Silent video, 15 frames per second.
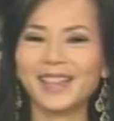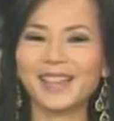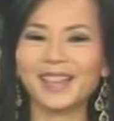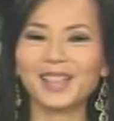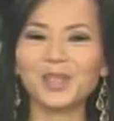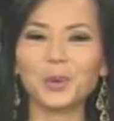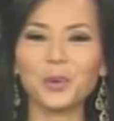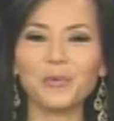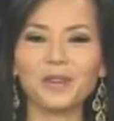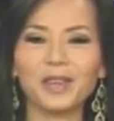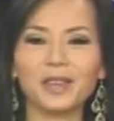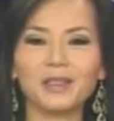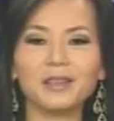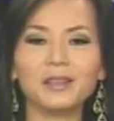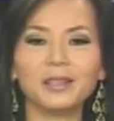Kính thưa quý vị,
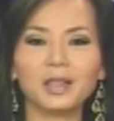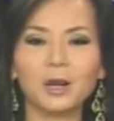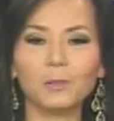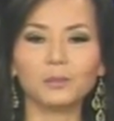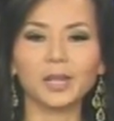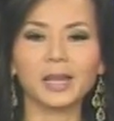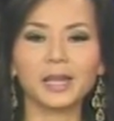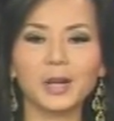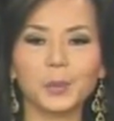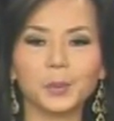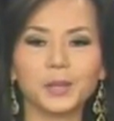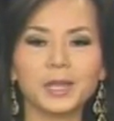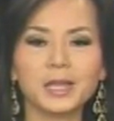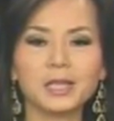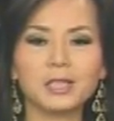người không tay đầu
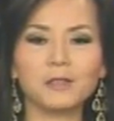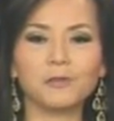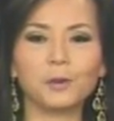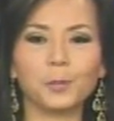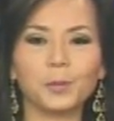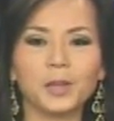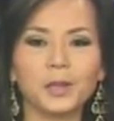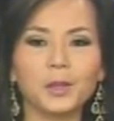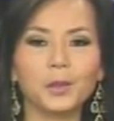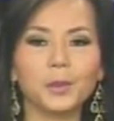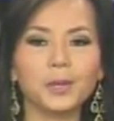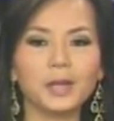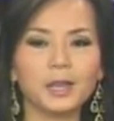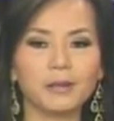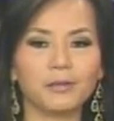tiên chinh phục đỉnh
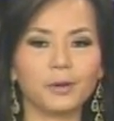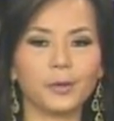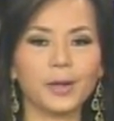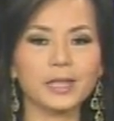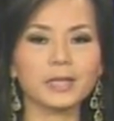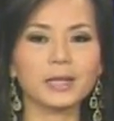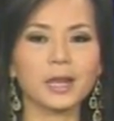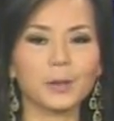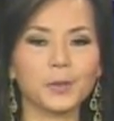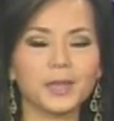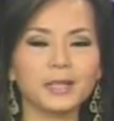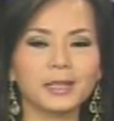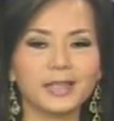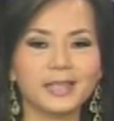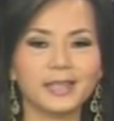núi Everest cao nhất
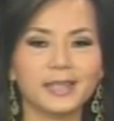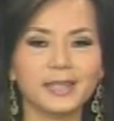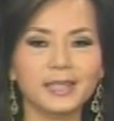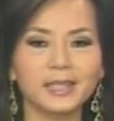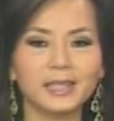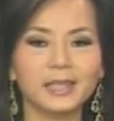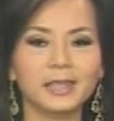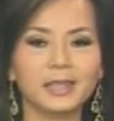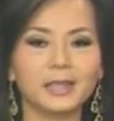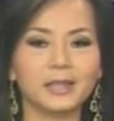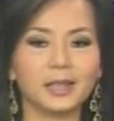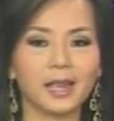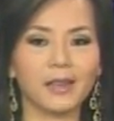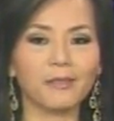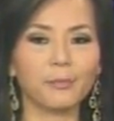thế giới, tin từ
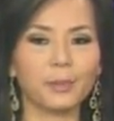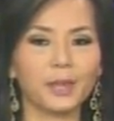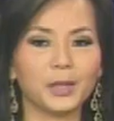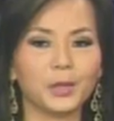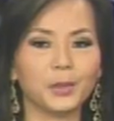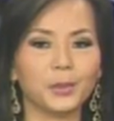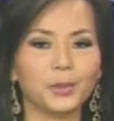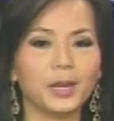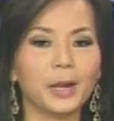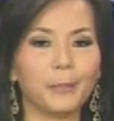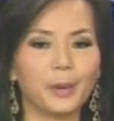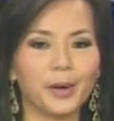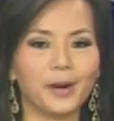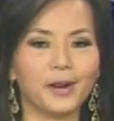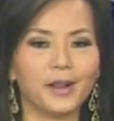Kathmandu,
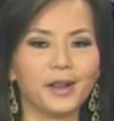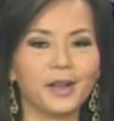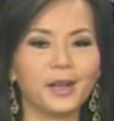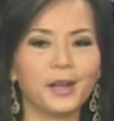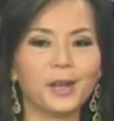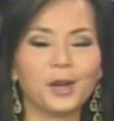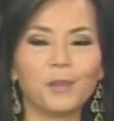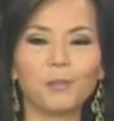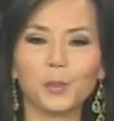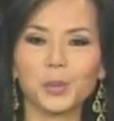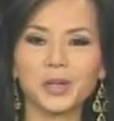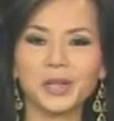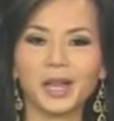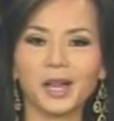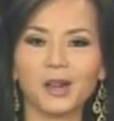Nepal. Một
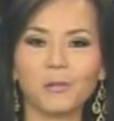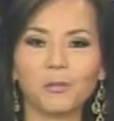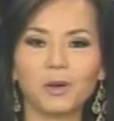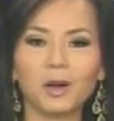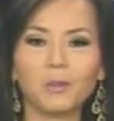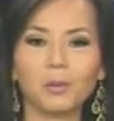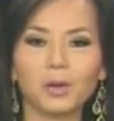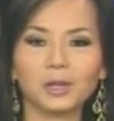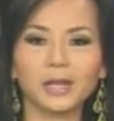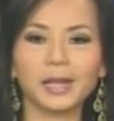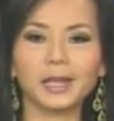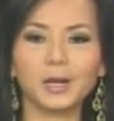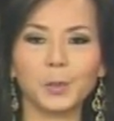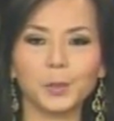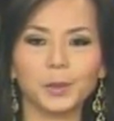người đàn ông không có tay
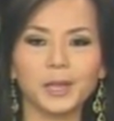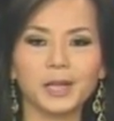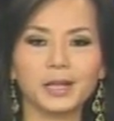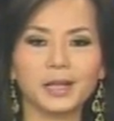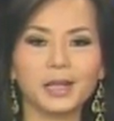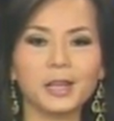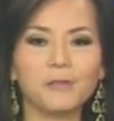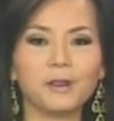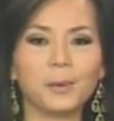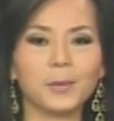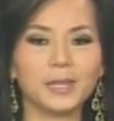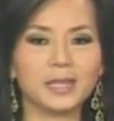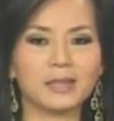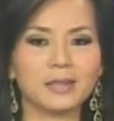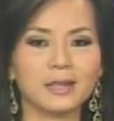đầu tiên đã đi vào
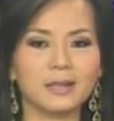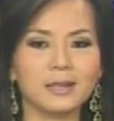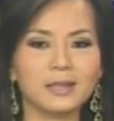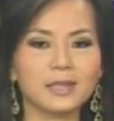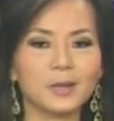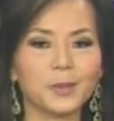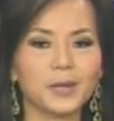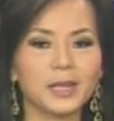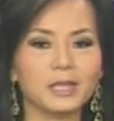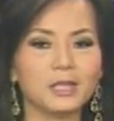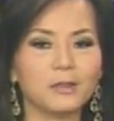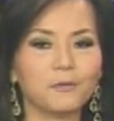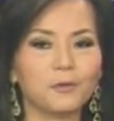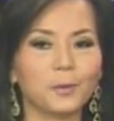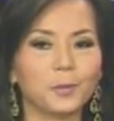lịch sử sau khi
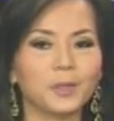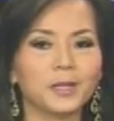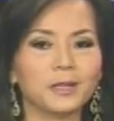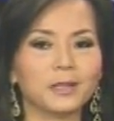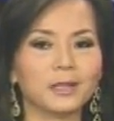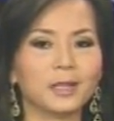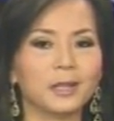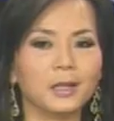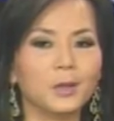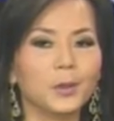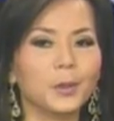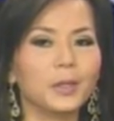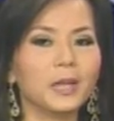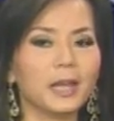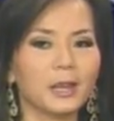chinh phục được đỉnh
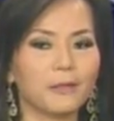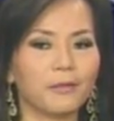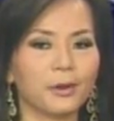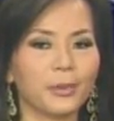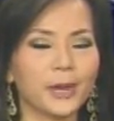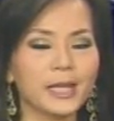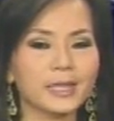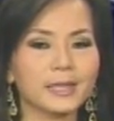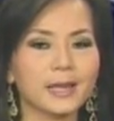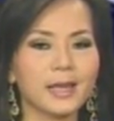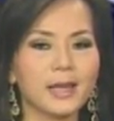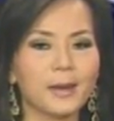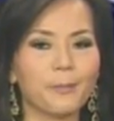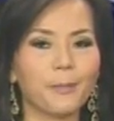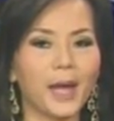núi Everest
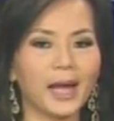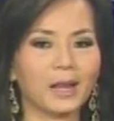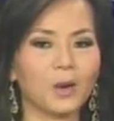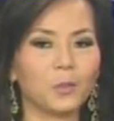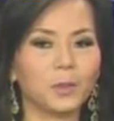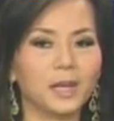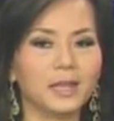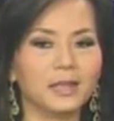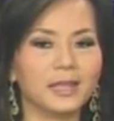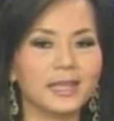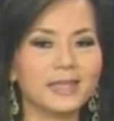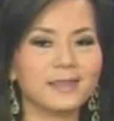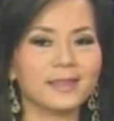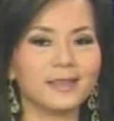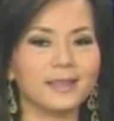mà không cần đến
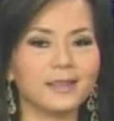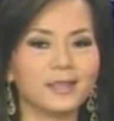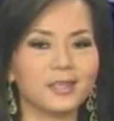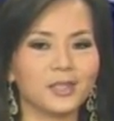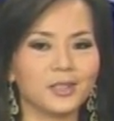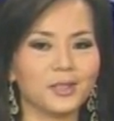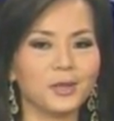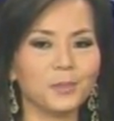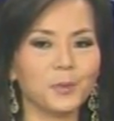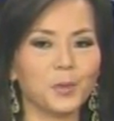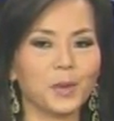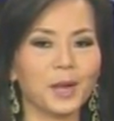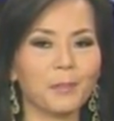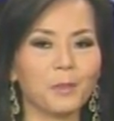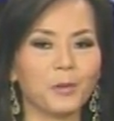sự trợ giúp của
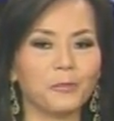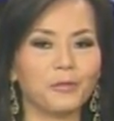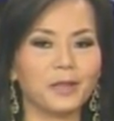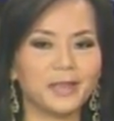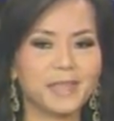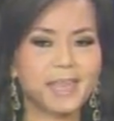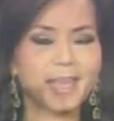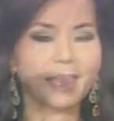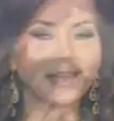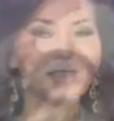các bộ phận giả.